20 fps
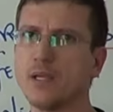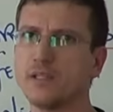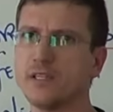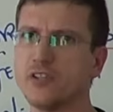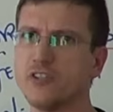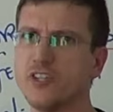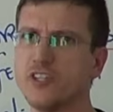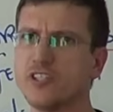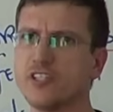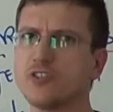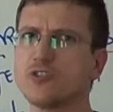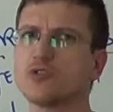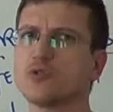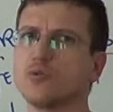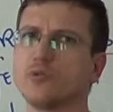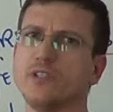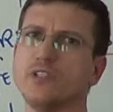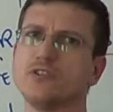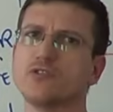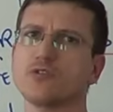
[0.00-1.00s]
Tem gente que
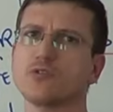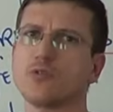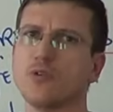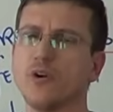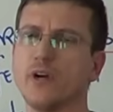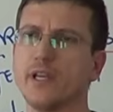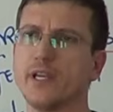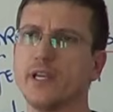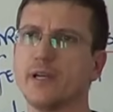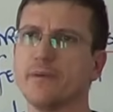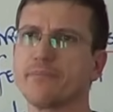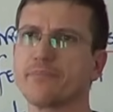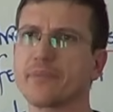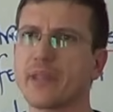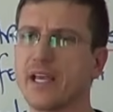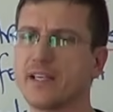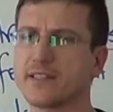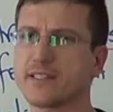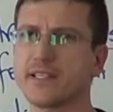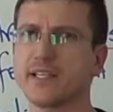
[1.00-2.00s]
estuda em história
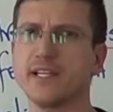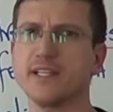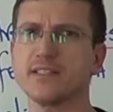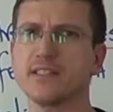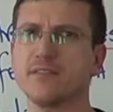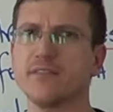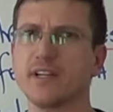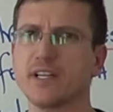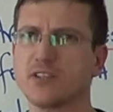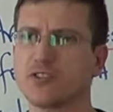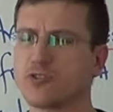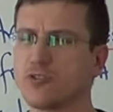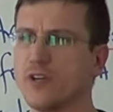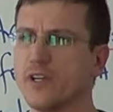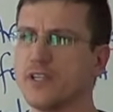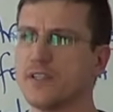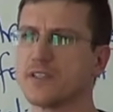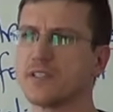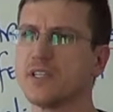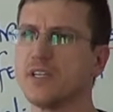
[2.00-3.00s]
as grandes
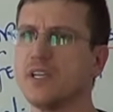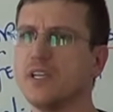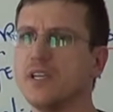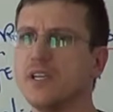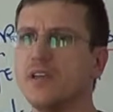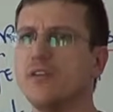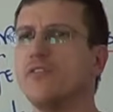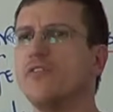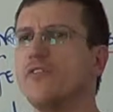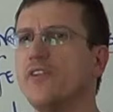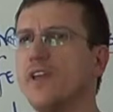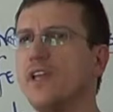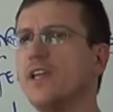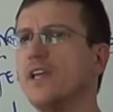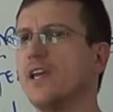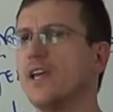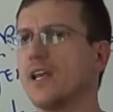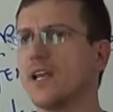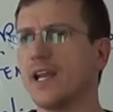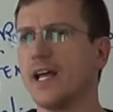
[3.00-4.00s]
navegações e vê em
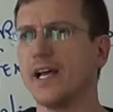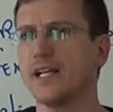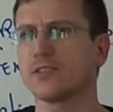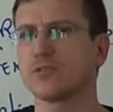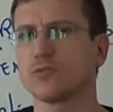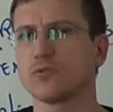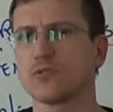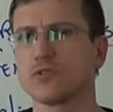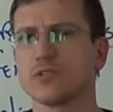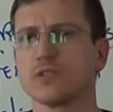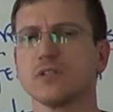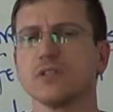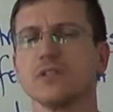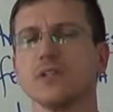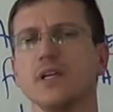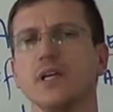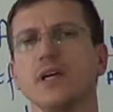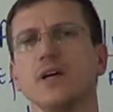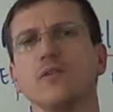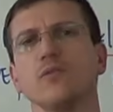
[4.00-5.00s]
relatos
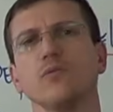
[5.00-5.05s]
né,